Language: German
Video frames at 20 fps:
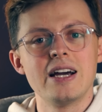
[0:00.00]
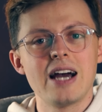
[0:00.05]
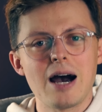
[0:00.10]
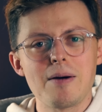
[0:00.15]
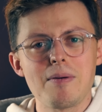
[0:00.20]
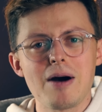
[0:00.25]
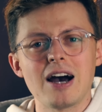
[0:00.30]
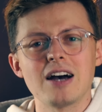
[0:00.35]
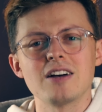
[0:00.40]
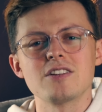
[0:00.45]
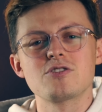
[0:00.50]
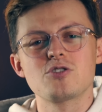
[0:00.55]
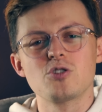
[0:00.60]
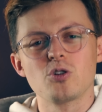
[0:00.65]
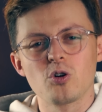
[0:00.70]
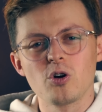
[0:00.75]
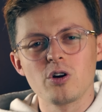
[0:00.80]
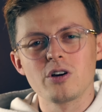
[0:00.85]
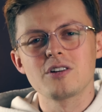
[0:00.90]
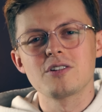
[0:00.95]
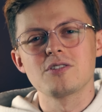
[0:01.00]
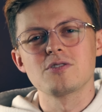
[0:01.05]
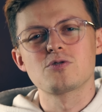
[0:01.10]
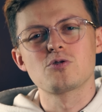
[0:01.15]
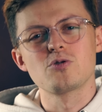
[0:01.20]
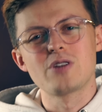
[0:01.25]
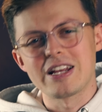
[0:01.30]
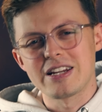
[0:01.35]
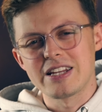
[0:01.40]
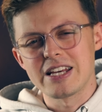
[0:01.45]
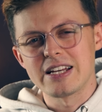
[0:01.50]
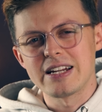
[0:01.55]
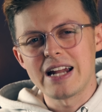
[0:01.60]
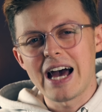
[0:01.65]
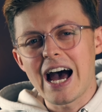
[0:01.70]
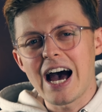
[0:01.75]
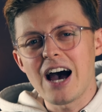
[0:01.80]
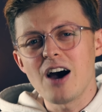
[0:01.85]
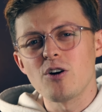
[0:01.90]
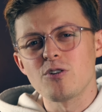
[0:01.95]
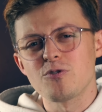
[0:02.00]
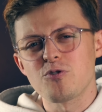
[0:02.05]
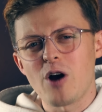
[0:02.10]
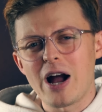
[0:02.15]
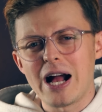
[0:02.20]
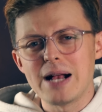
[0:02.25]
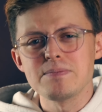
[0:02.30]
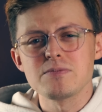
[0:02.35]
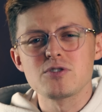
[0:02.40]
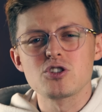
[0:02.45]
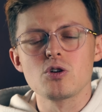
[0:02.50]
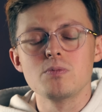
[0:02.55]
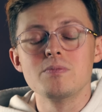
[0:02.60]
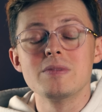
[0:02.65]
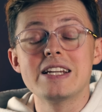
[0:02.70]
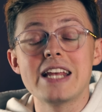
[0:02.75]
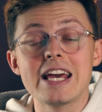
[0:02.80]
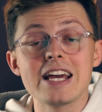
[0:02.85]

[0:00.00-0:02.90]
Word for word: Aber zurück zu der DNA und vor allem zum